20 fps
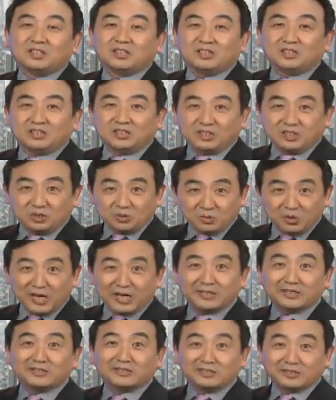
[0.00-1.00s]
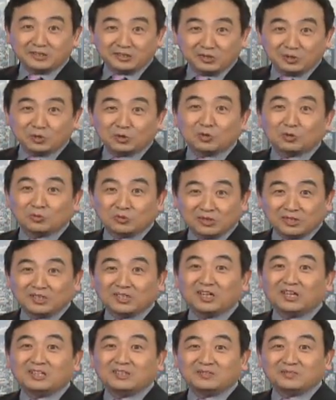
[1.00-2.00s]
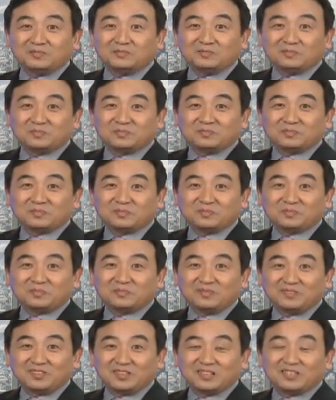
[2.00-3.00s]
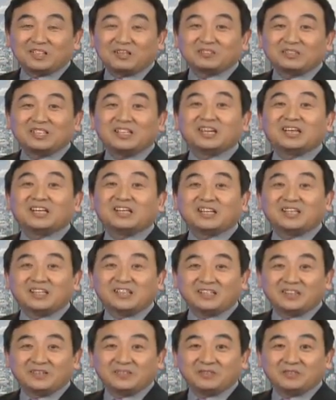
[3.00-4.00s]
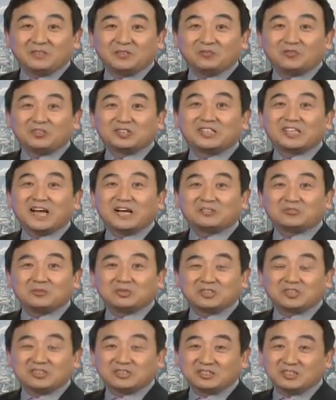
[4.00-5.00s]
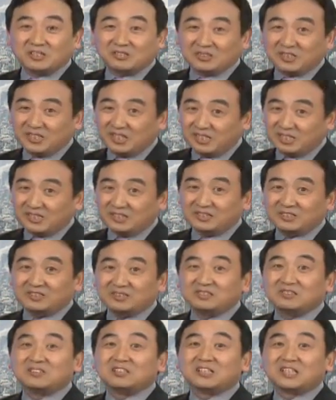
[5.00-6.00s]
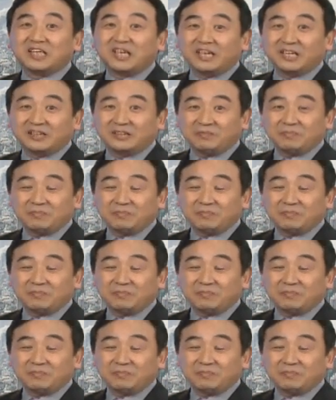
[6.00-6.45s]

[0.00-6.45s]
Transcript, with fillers: 修炼的人懂得啊，这叫业力。佛家说这叫业力，恶业。